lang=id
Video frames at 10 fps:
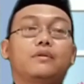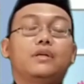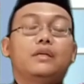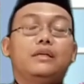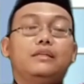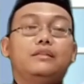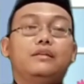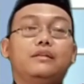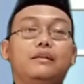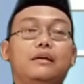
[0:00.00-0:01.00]

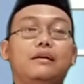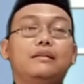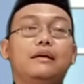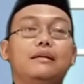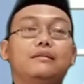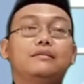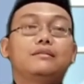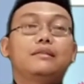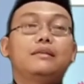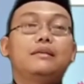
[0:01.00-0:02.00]
Istiqda dan
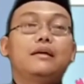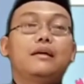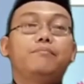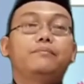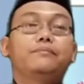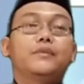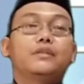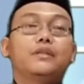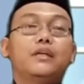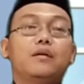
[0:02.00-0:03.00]
siap,
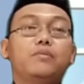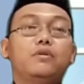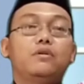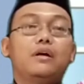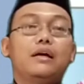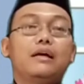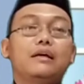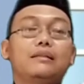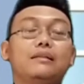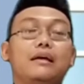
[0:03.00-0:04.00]
sikap
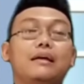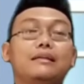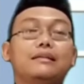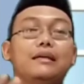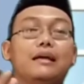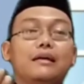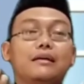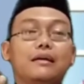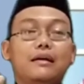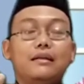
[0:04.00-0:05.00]
doa, tangan
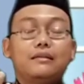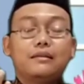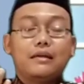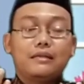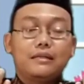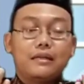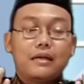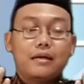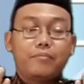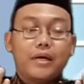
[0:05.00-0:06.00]
diangkat, kaki
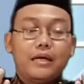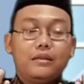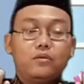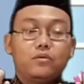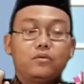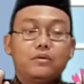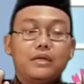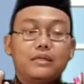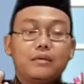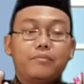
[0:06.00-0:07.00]
rapat,
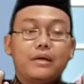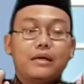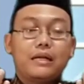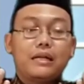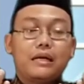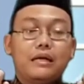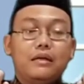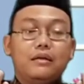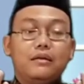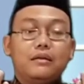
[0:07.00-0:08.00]
tundukkan kepala.
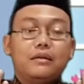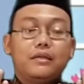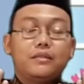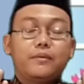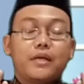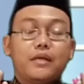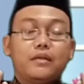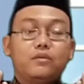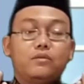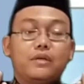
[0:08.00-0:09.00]
Let's
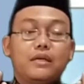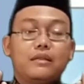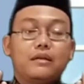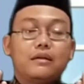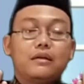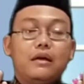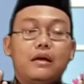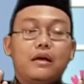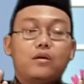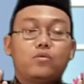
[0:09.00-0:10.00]
pray together.
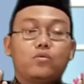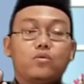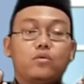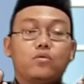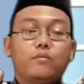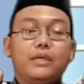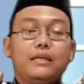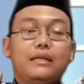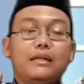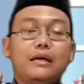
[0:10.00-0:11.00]
A'udzu
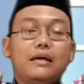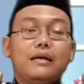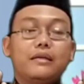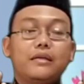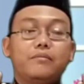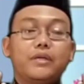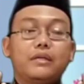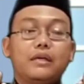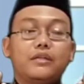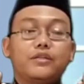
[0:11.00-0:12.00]
billahi
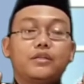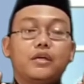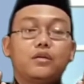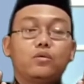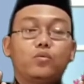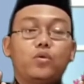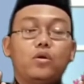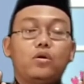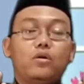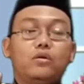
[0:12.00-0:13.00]

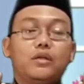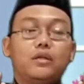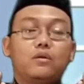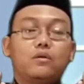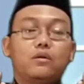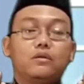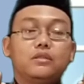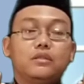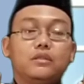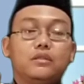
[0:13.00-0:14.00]
minasyaitonir
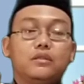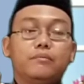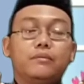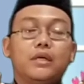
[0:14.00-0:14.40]
rajim.